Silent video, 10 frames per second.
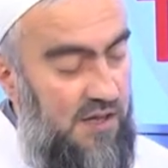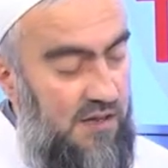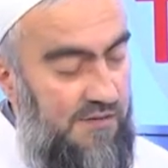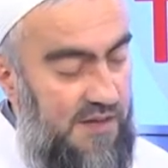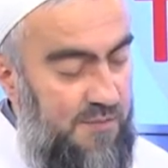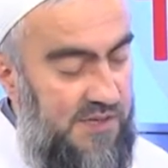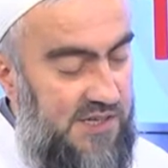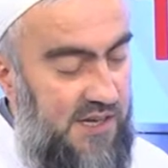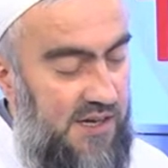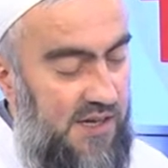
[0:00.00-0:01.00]
Fatma
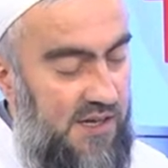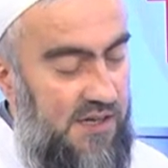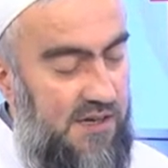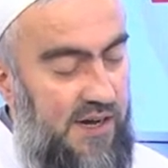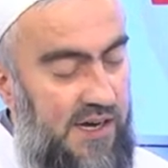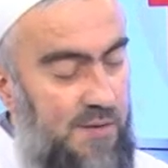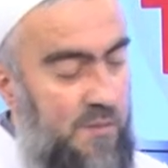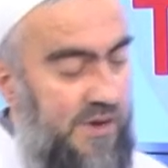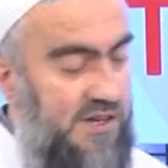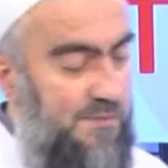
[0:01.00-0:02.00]
Zehra
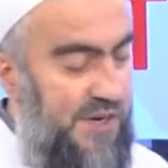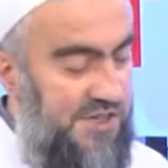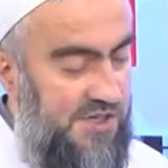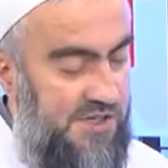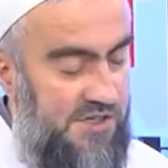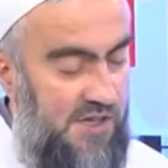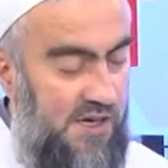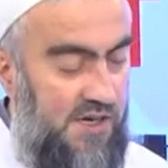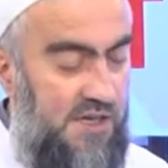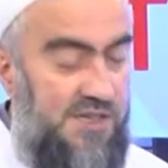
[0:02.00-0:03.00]
Kahramanmaraş 5 yaşında.
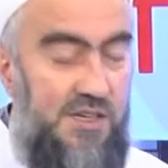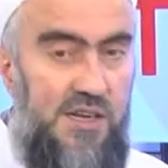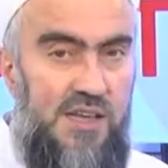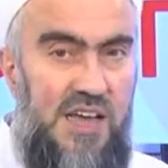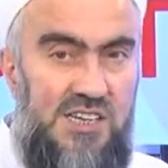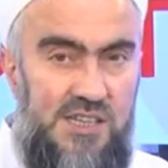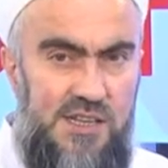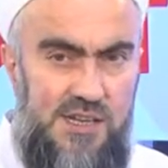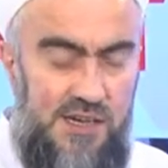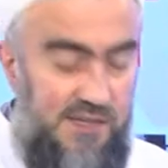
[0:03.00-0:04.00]
Arkadaşlar yaşlara
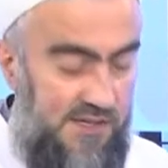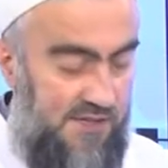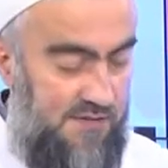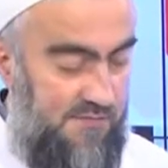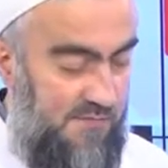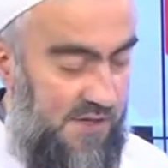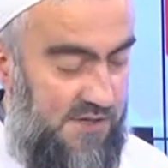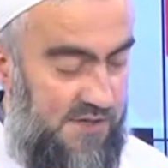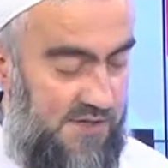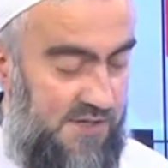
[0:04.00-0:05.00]
dikkat edin. Bakın
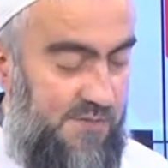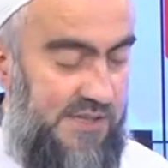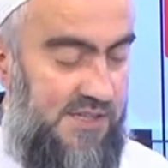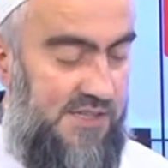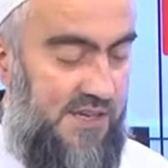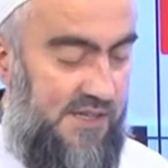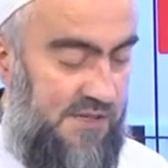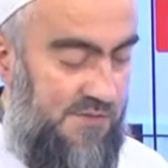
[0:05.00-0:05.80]
kıymetli izleyenlerimiz